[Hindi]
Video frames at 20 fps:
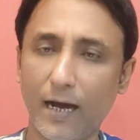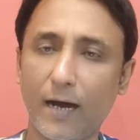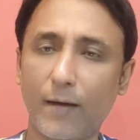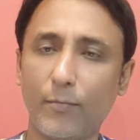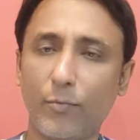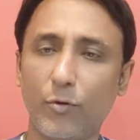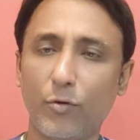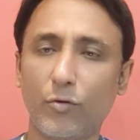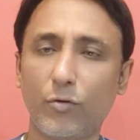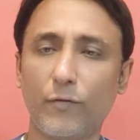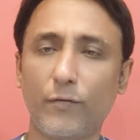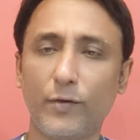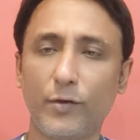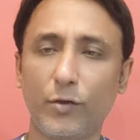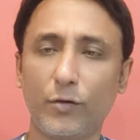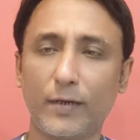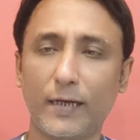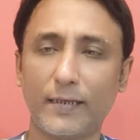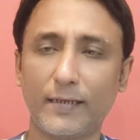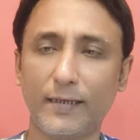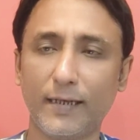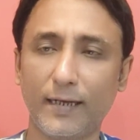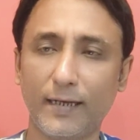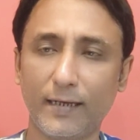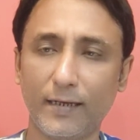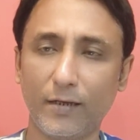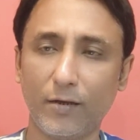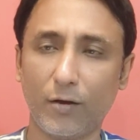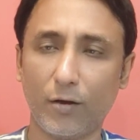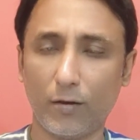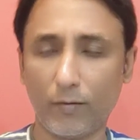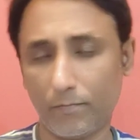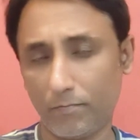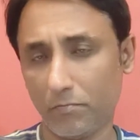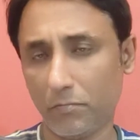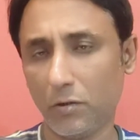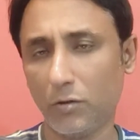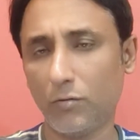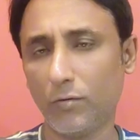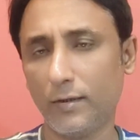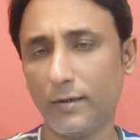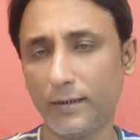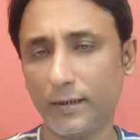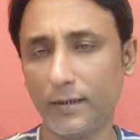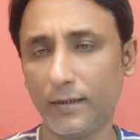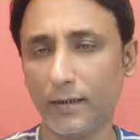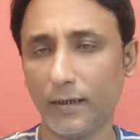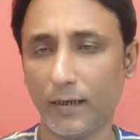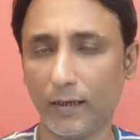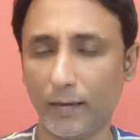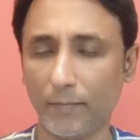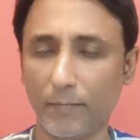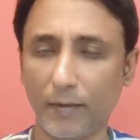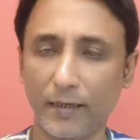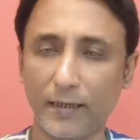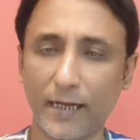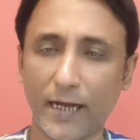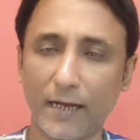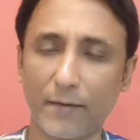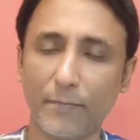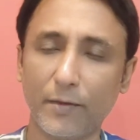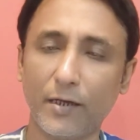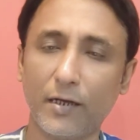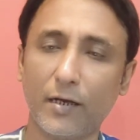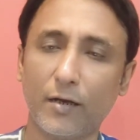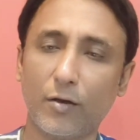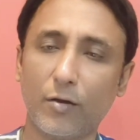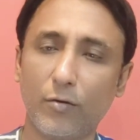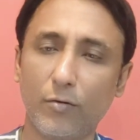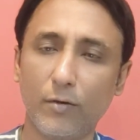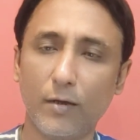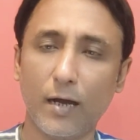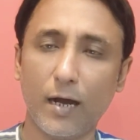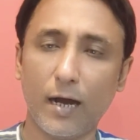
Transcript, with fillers: आप लोगों को वीडियो कैसी लगी और बिल्कुल जी आ, मैं टैग भी कर रहा हूँ